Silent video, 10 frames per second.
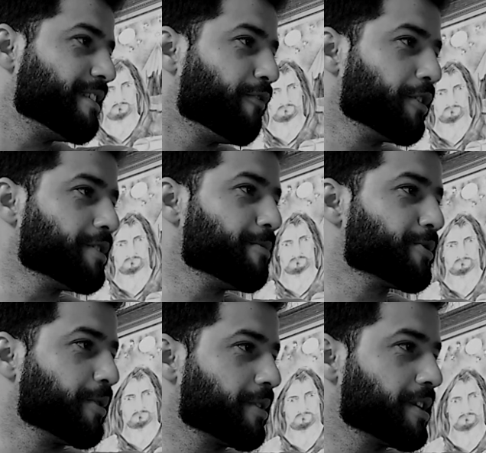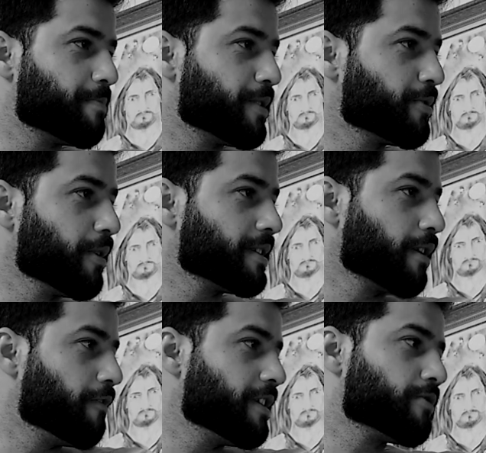se fôssemos outras pessoas,
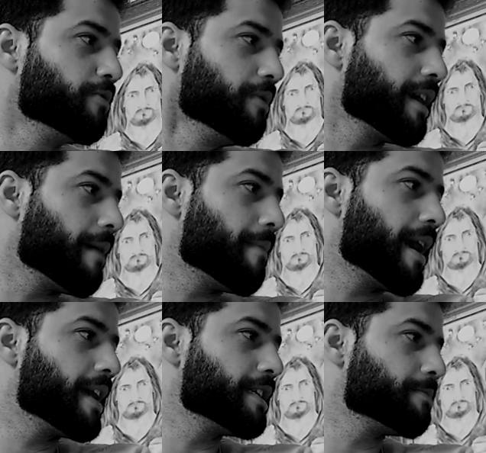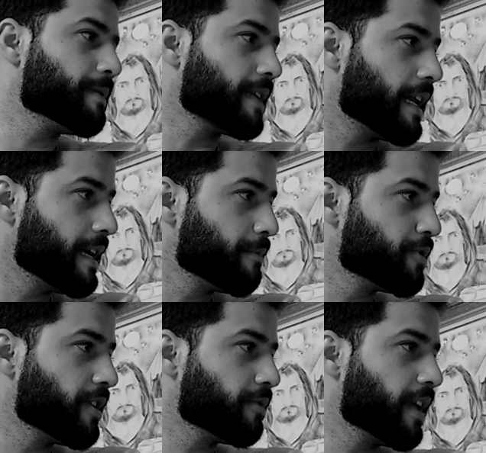talvez nunca mais
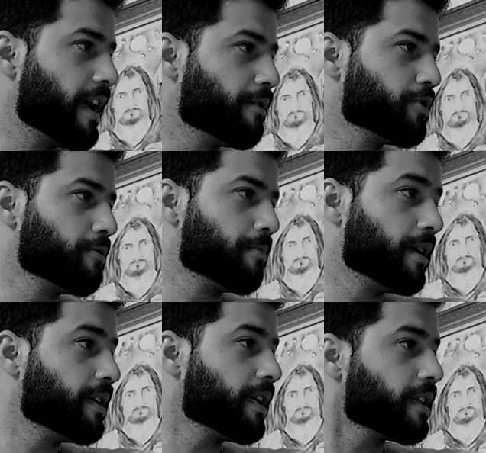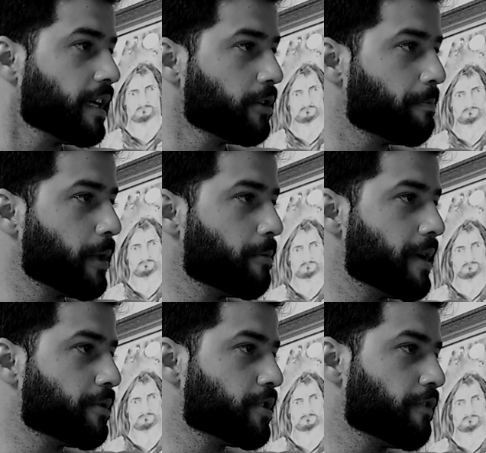pisaríamos em um terreiro de umbanda, tanto pelo
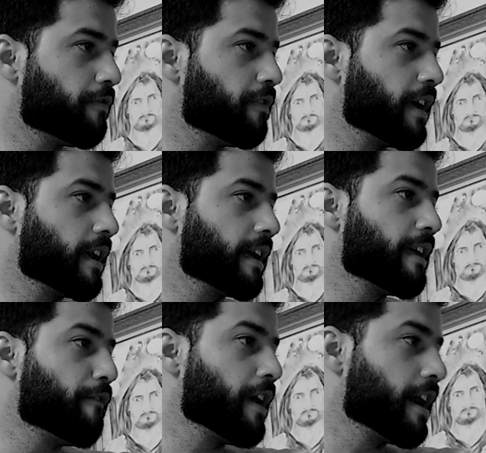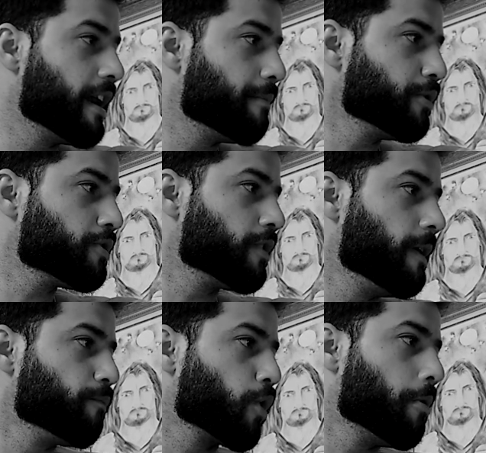medo de fi que ficamos,
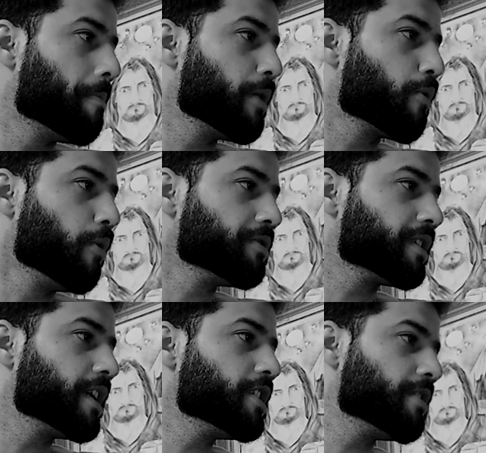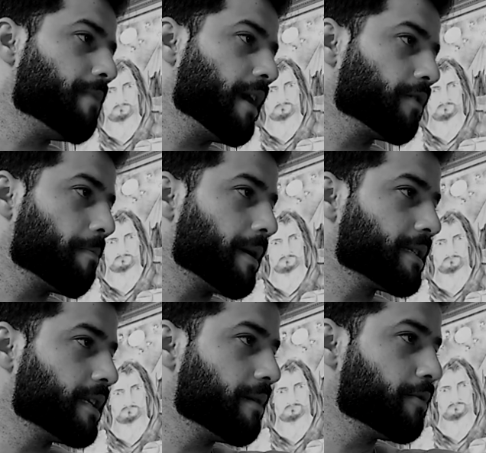como pelo constrangimento que
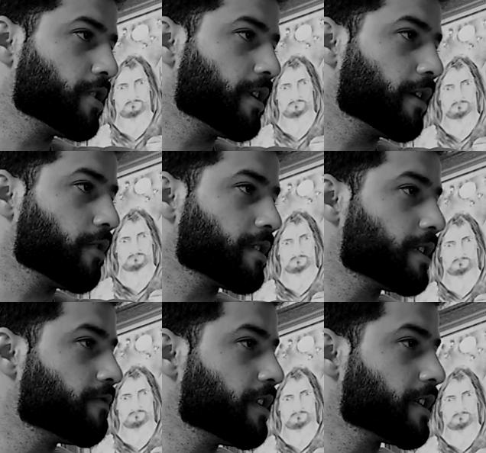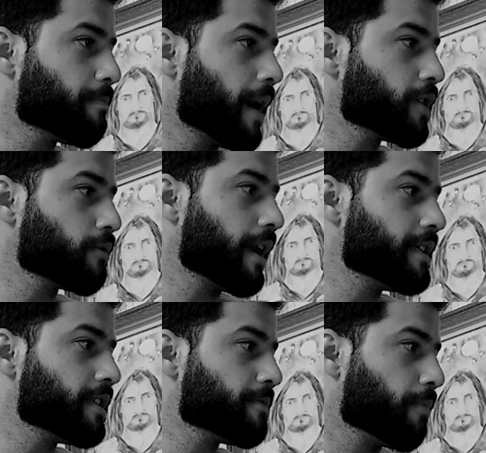passamos de ter nossas vidas
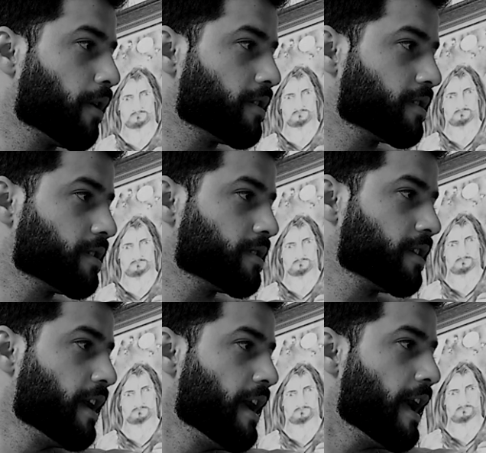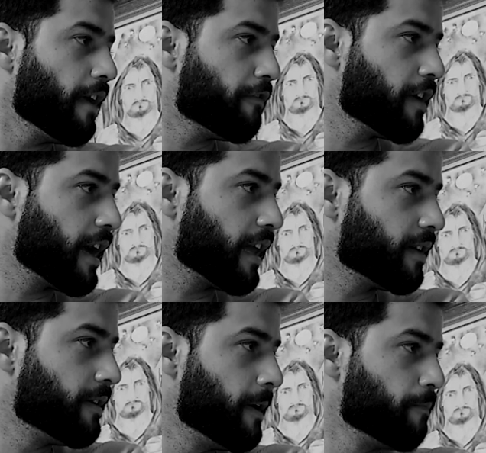particulares expostas. Enfim,
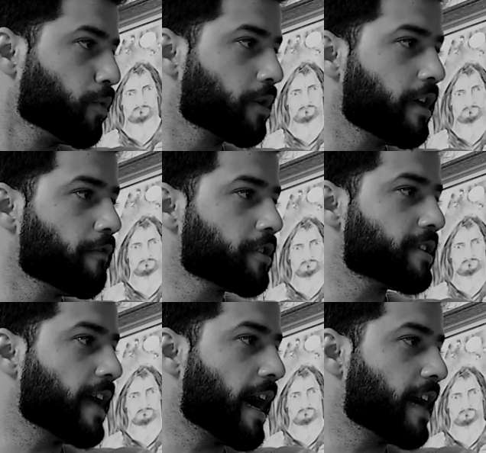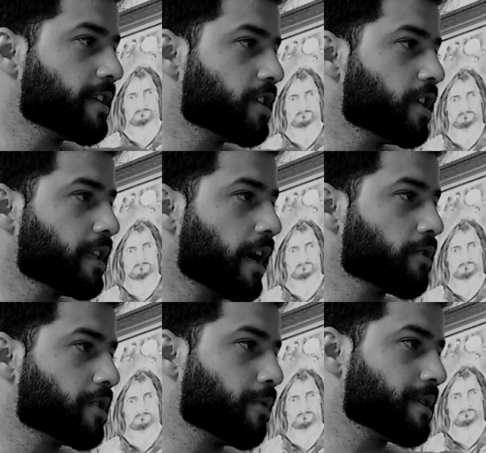Alan, o que você acha de tal
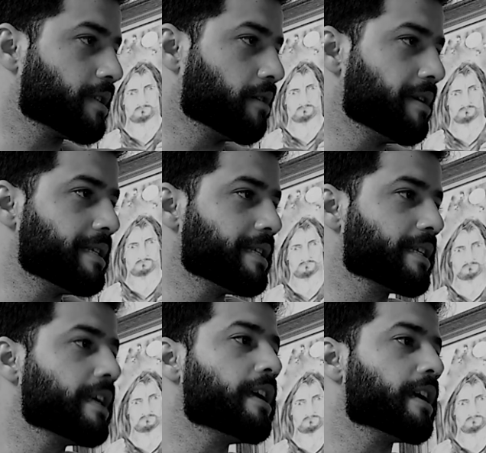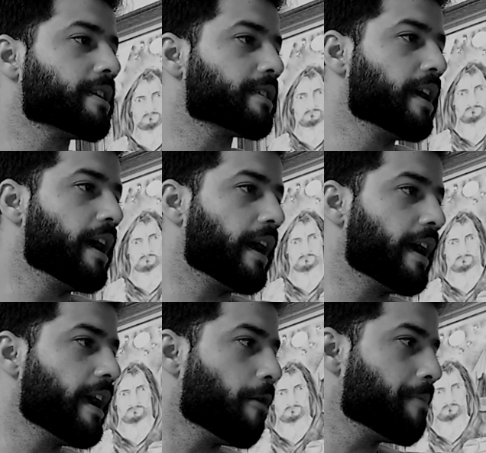situação? Esses guias
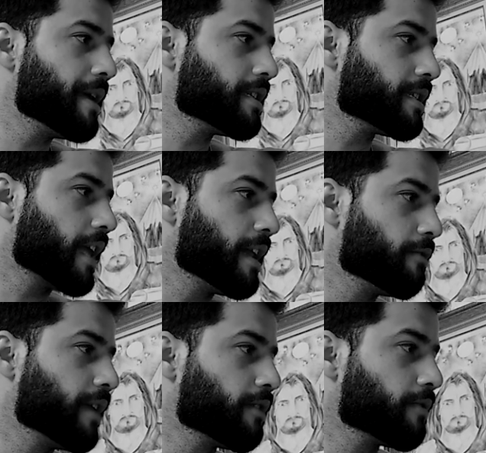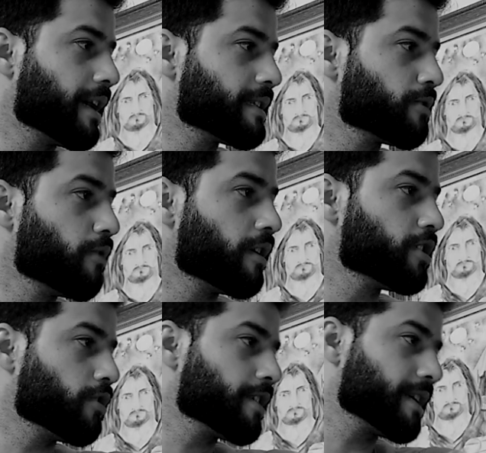realmente estariam dentro das no
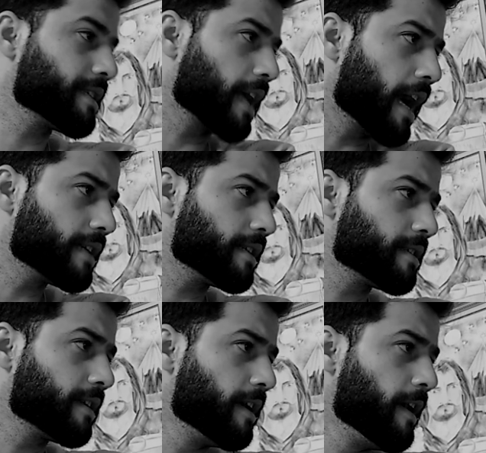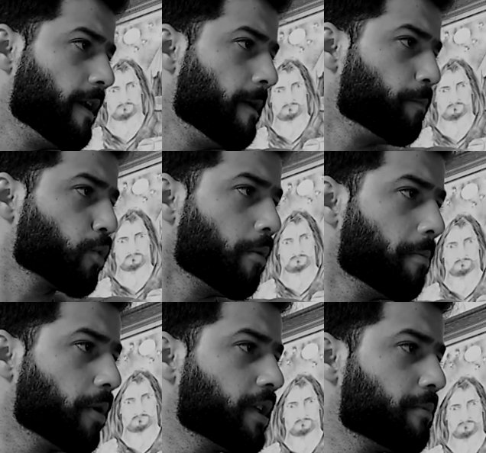de nossas casas? Como
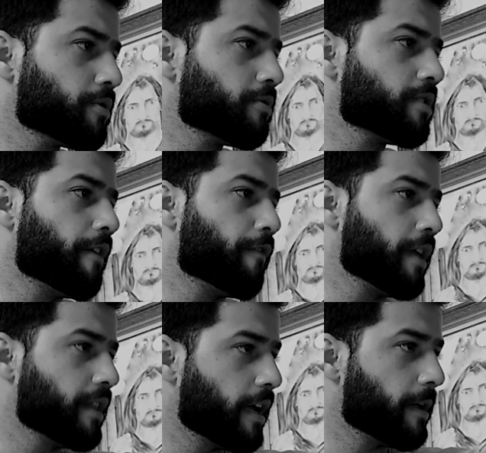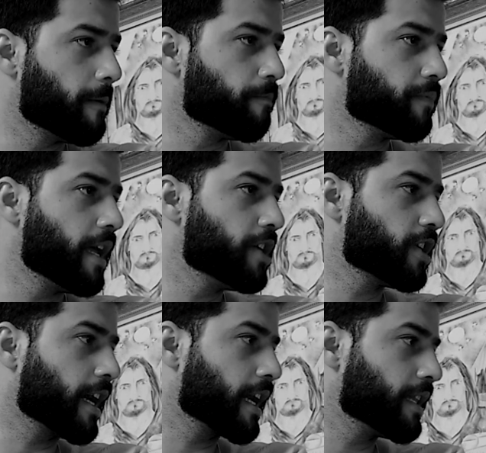podemos nos defender? Desde
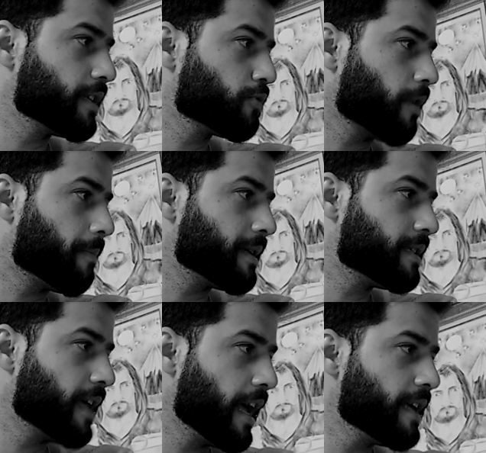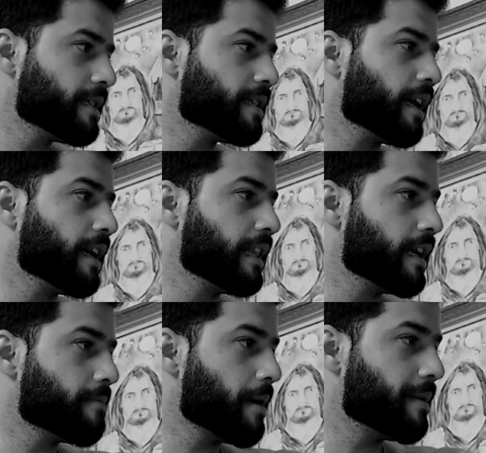agradeço sua paciência em
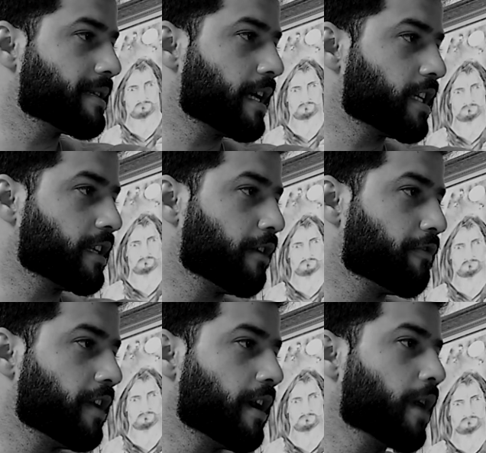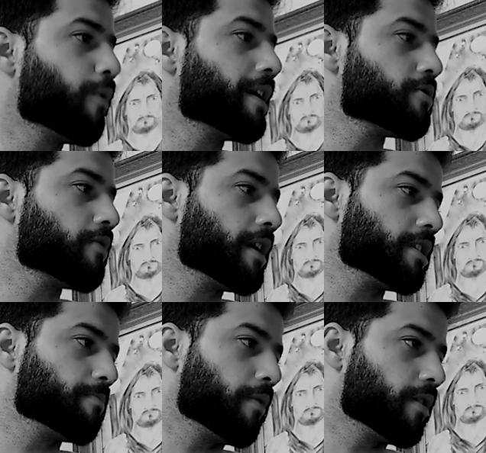ler minha mensagem até o final e aguardo sua
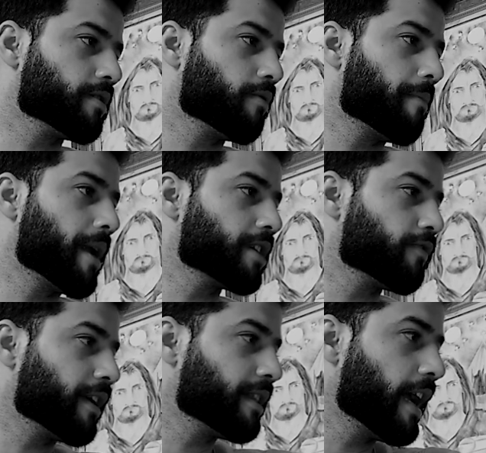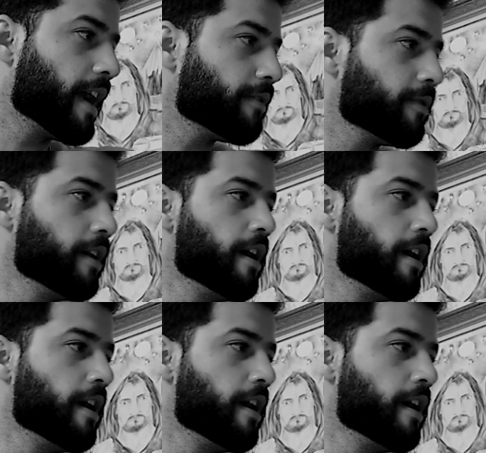resposta. Um abraço fraterno